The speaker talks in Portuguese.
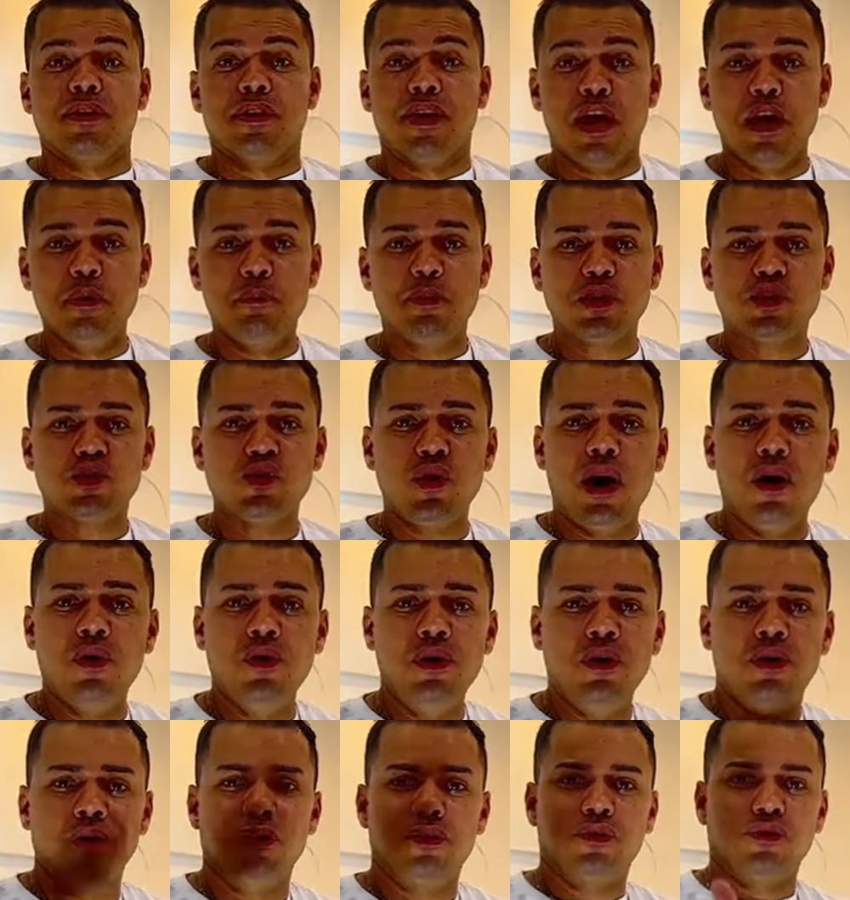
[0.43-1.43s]
E aí
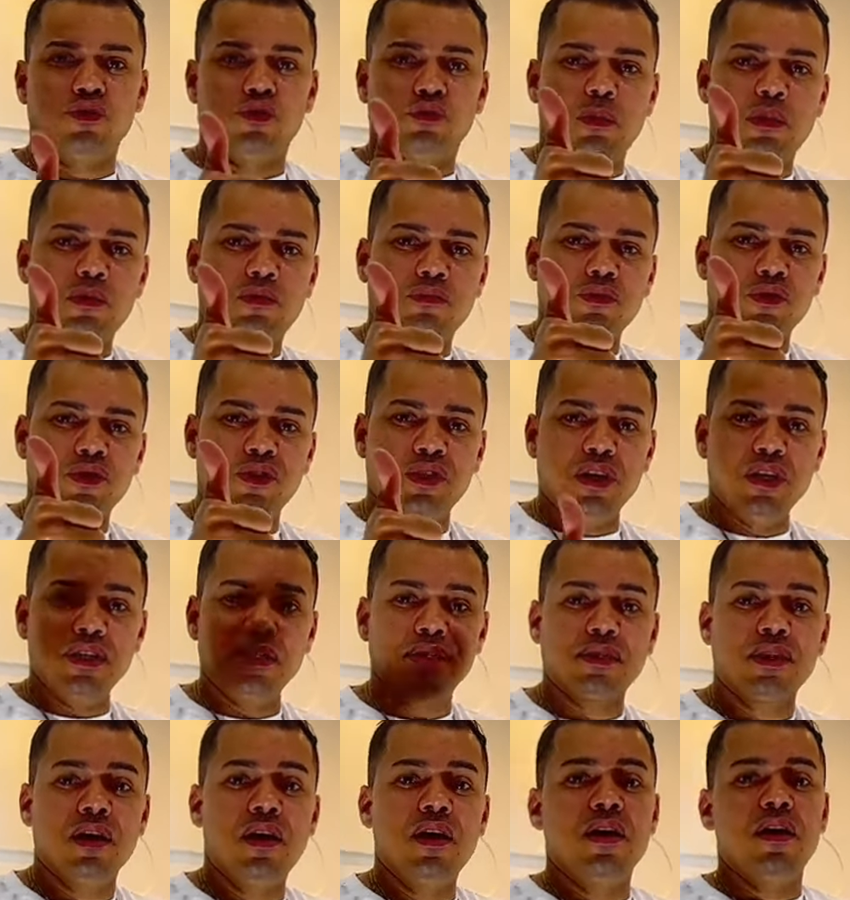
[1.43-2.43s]
pessoal, tudo bem com
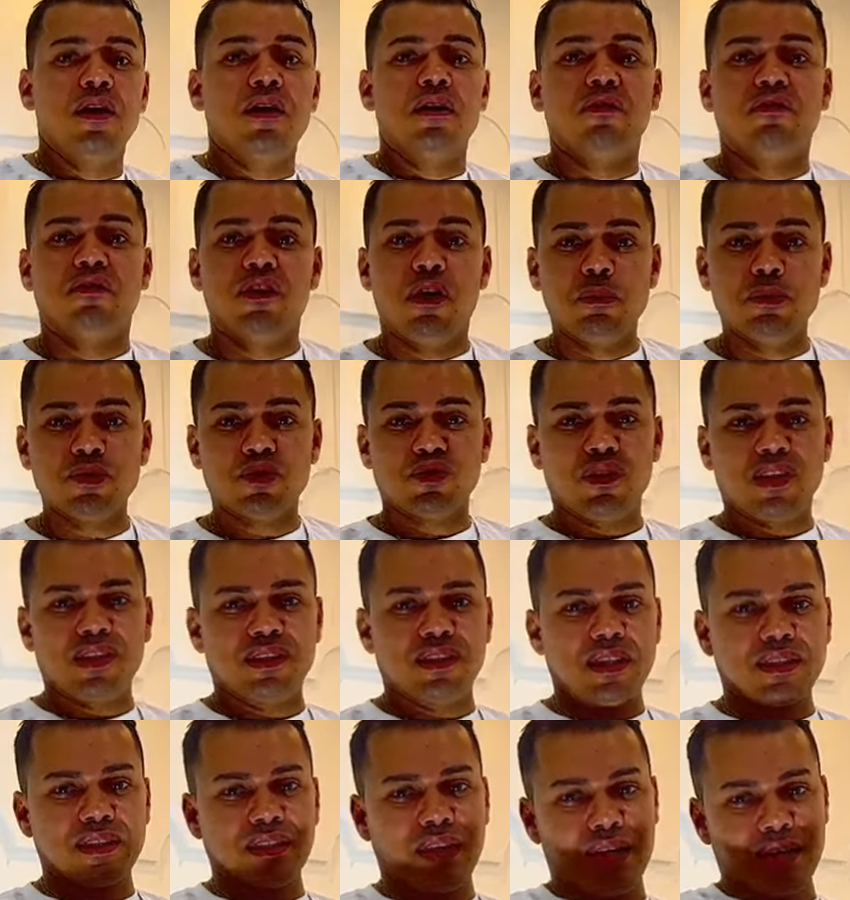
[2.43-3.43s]
vocês? Vamos
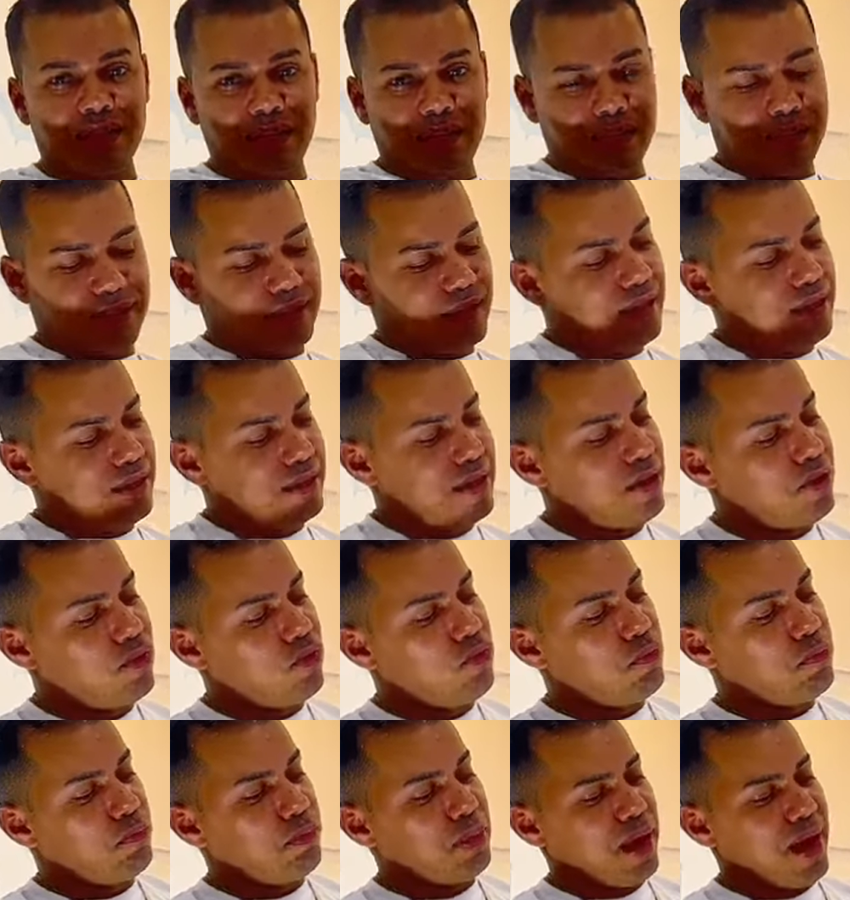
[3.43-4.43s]
fazer essa linda sanca
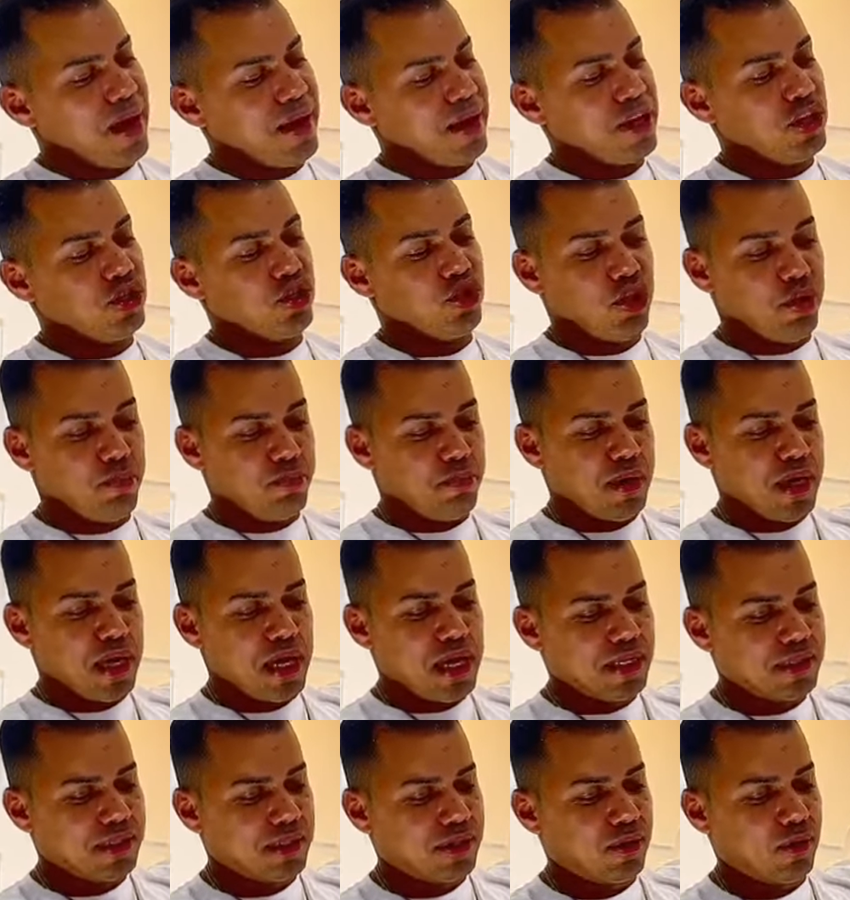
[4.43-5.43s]
com placas de
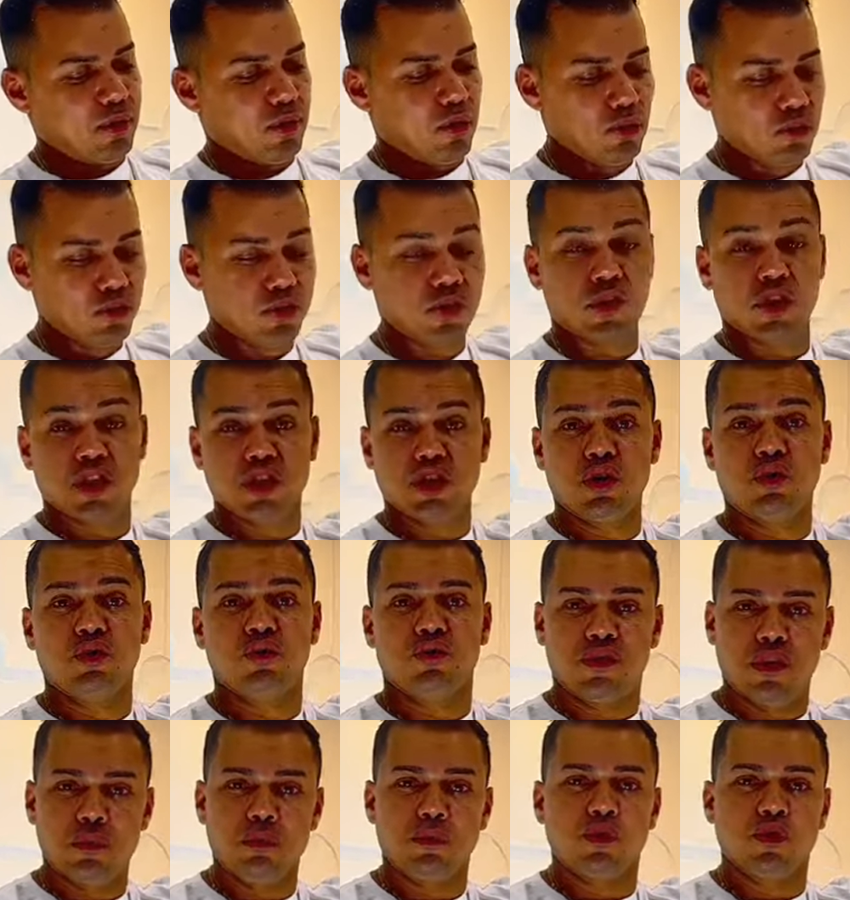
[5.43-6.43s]
EPS, ou seja, o
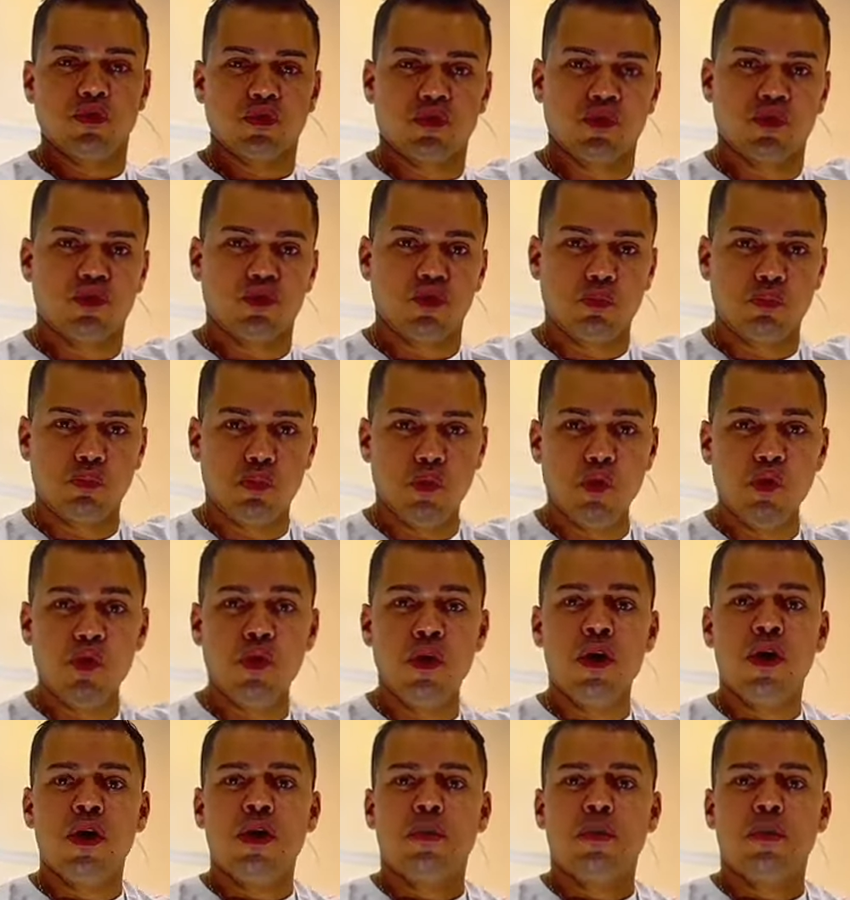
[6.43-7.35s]
famoso isopor.